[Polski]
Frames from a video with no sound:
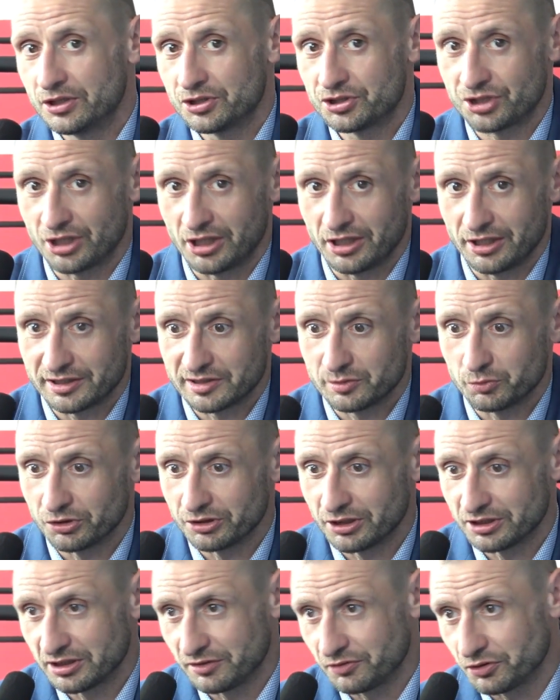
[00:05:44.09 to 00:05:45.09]
Szelest,
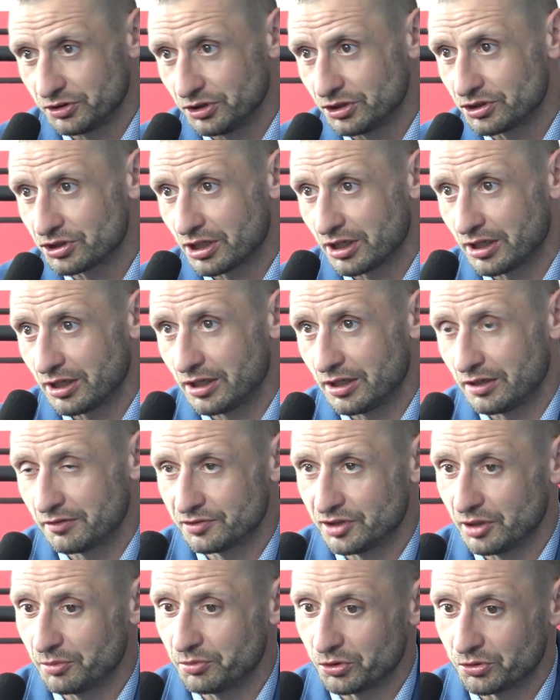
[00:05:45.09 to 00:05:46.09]
młoda zawodniczka
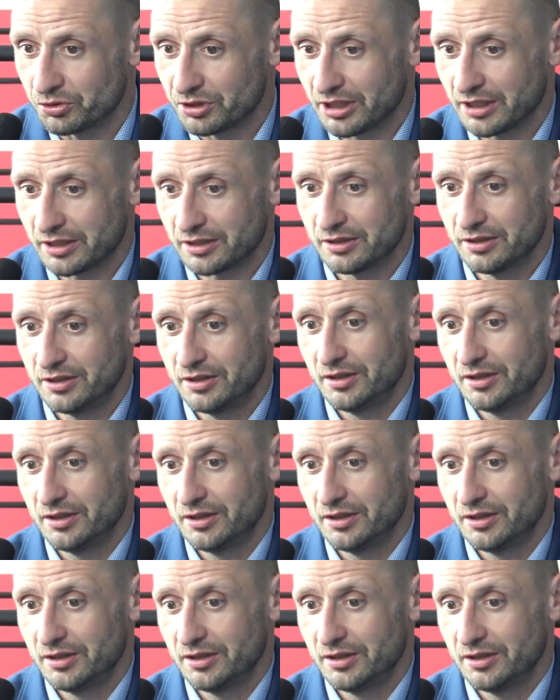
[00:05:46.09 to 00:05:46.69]
w debiutach.